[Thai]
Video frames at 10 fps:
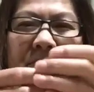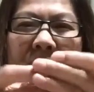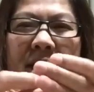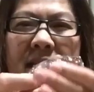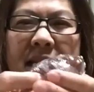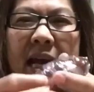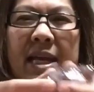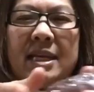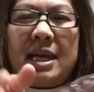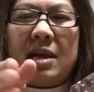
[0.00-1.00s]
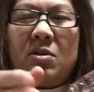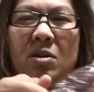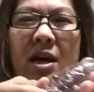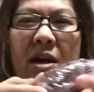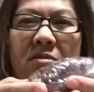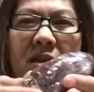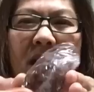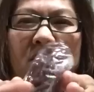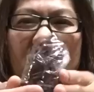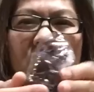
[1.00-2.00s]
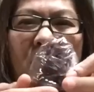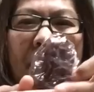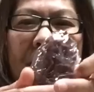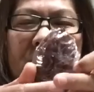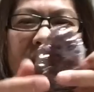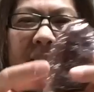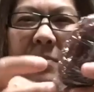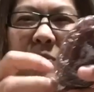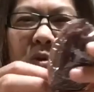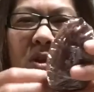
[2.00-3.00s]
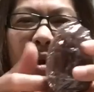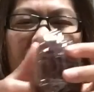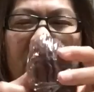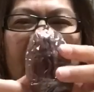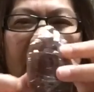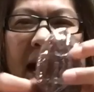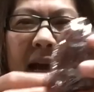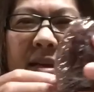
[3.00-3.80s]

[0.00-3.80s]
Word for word: เพื่อที่จะให้เนื้อของเขาเนื้อของลูกพับนี่ฉ่าอยู่ตลอดเวลา